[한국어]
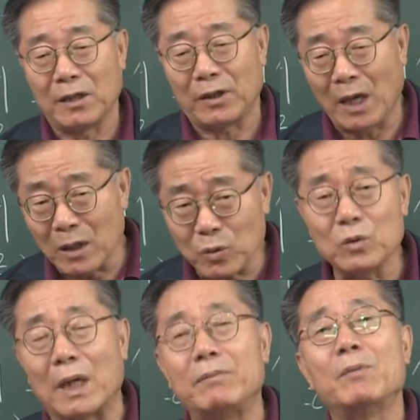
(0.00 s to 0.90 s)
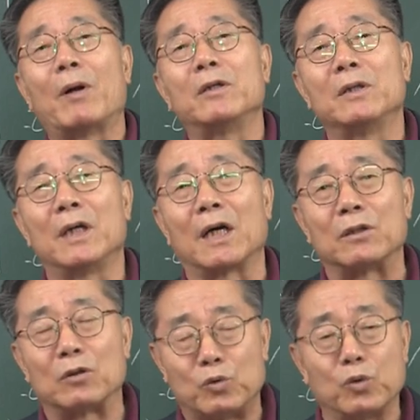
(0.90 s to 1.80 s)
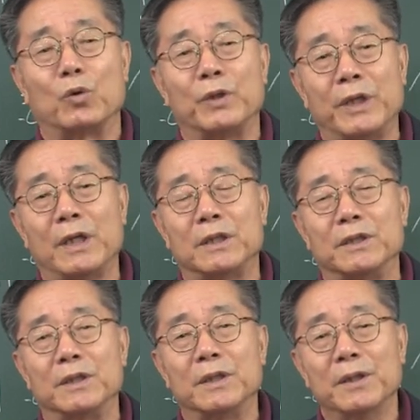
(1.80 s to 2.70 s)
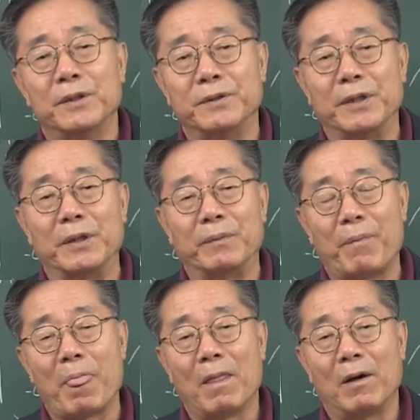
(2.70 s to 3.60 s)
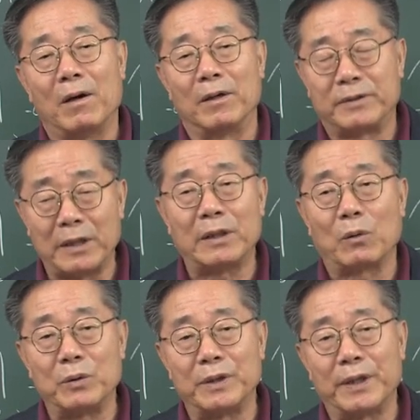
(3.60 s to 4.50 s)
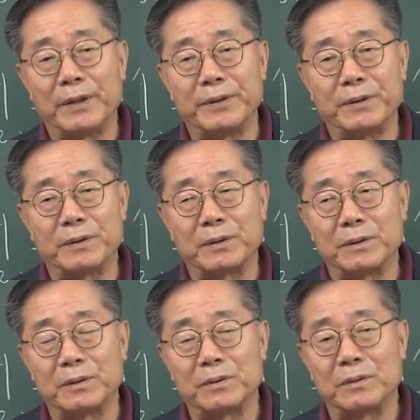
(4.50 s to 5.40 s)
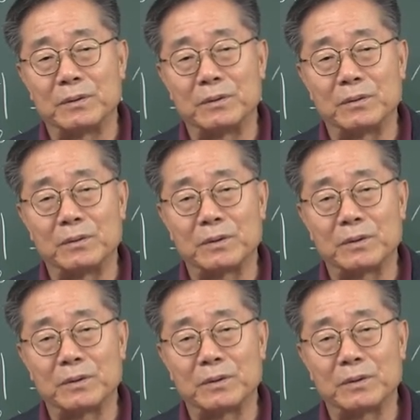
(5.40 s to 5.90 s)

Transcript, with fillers: 계속 남이 발견해가다 죽어 이래야지 이제 아, 된다고 이제 그